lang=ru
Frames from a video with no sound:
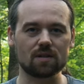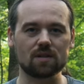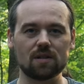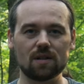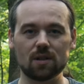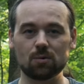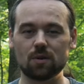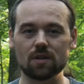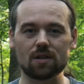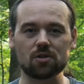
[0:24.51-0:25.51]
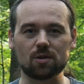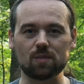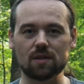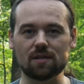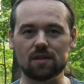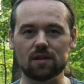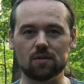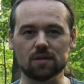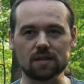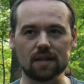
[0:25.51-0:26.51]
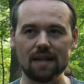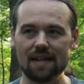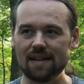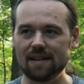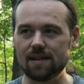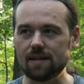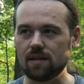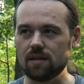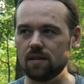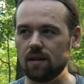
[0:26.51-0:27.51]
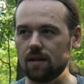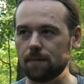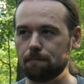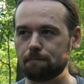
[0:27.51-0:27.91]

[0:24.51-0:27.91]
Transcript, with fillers: Снял его, начал монтировать и